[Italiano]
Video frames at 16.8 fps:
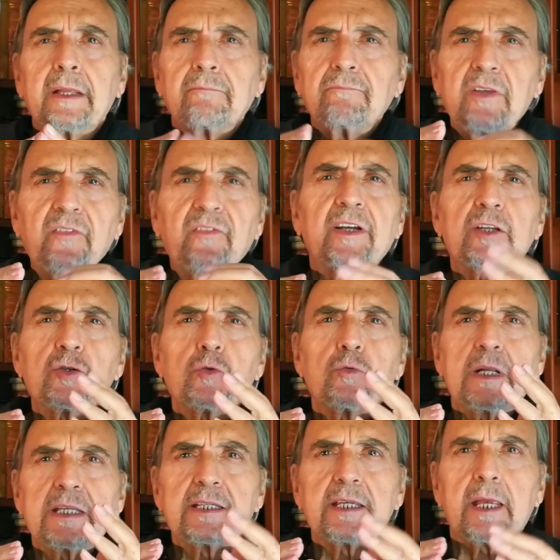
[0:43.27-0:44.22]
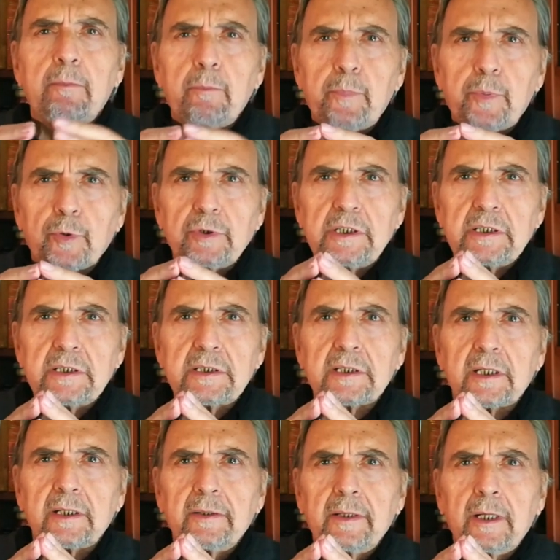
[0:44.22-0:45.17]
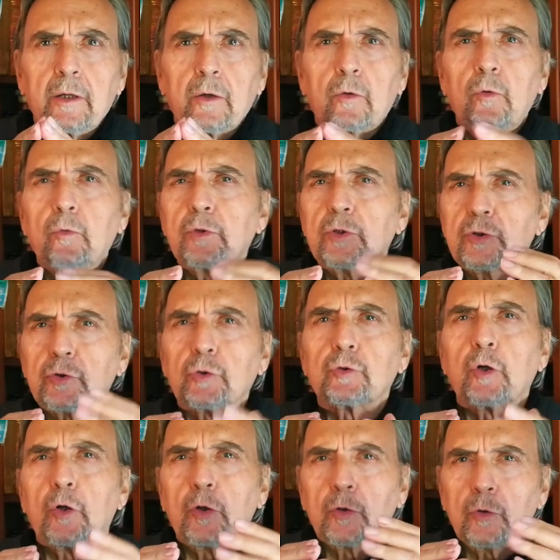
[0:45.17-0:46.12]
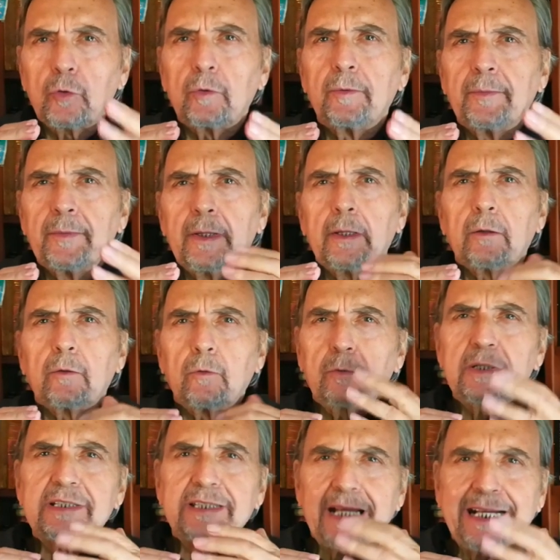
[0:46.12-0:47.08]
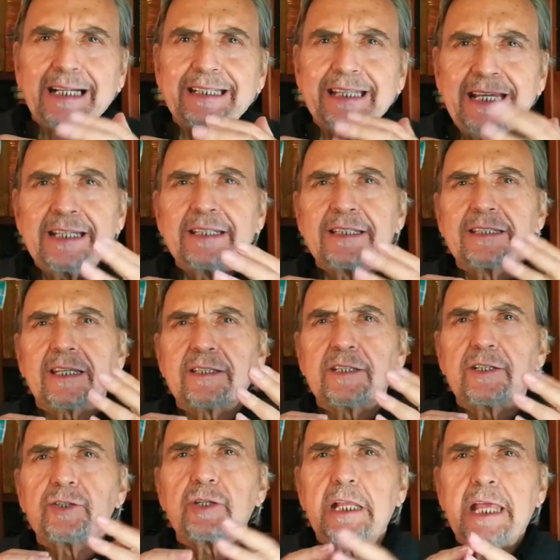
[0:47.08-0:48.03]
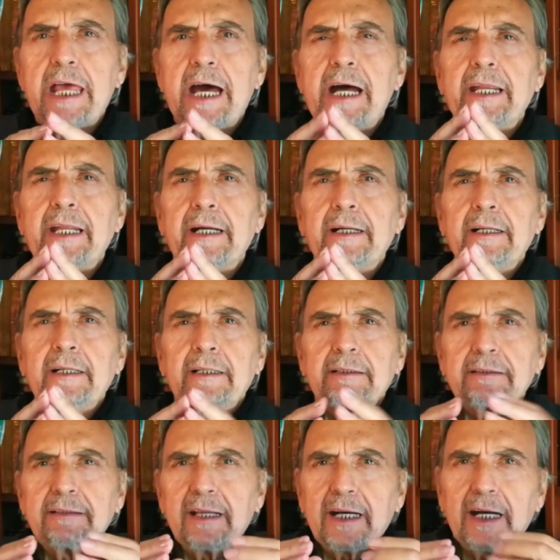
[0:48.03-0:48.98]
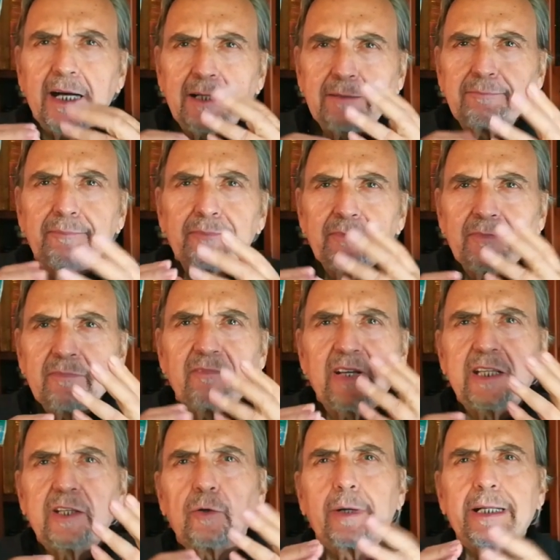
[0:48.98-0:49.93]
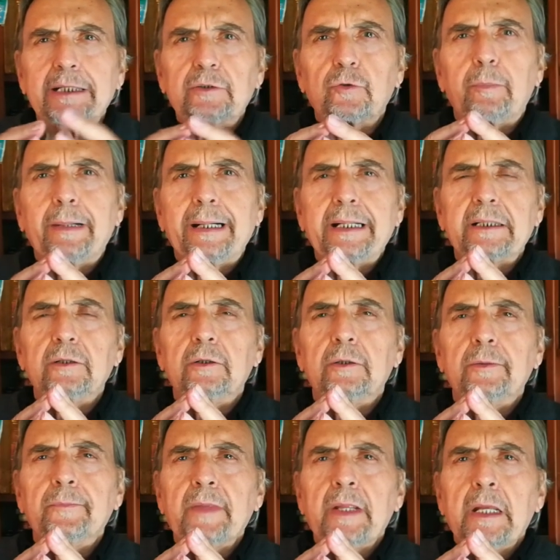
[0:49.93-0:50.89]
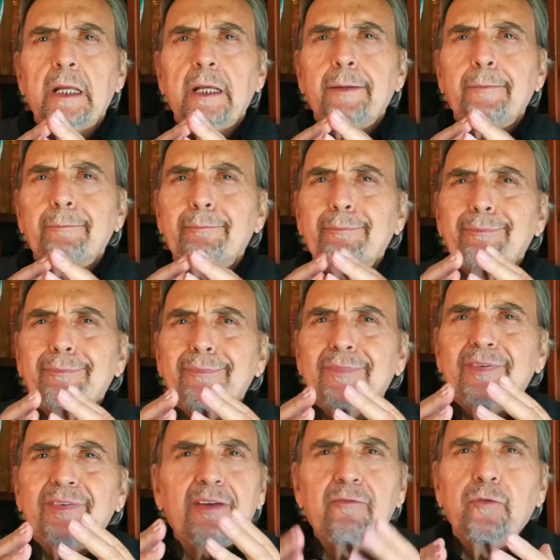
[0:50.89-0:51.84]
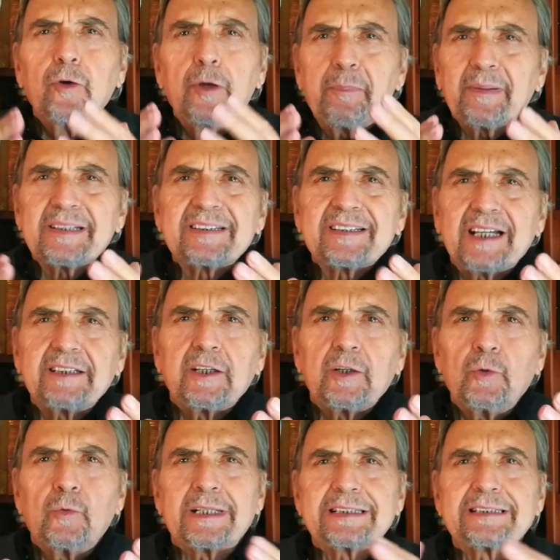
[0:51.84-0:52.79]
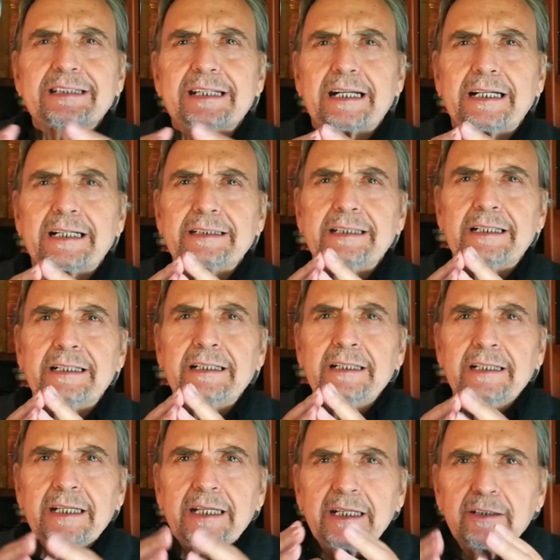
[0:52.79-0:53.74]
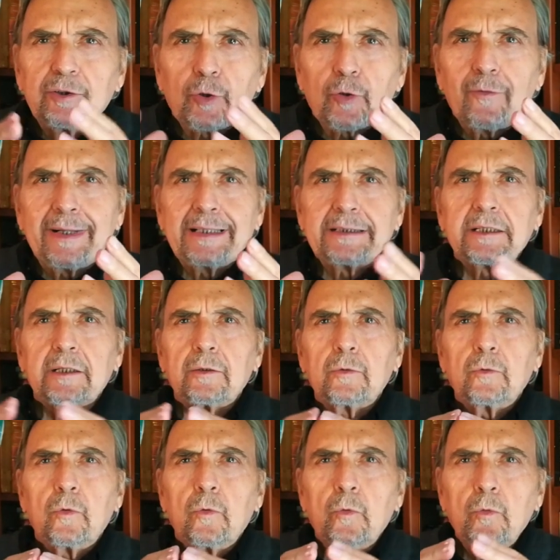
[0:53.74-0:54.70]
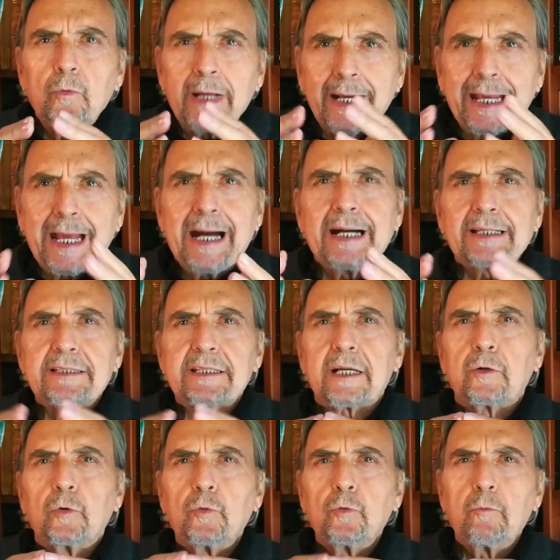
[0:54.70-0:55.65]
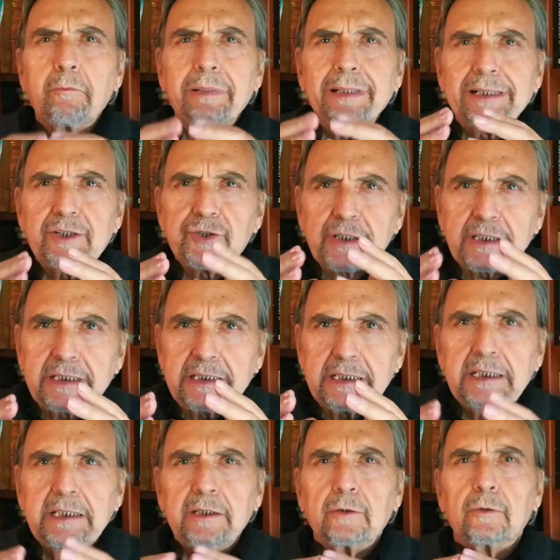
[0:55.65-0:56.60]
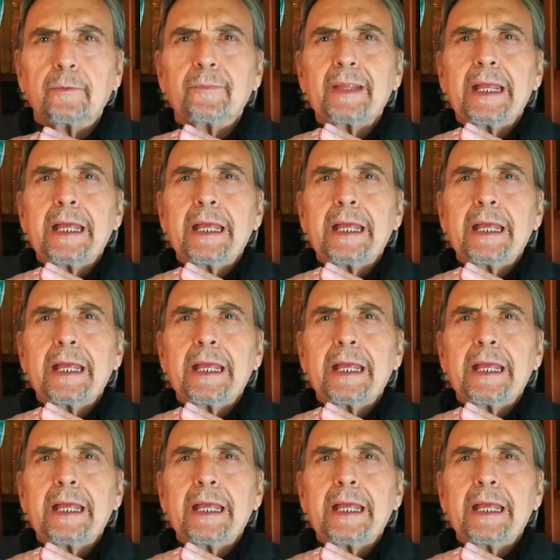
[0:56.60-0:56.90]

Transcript: vi faccio un esempio, disse, con questo tono, con questa cadenza siciliana da vecchio gatto pardo. Se voi passate in una strada e trovate una casa con un bel giardino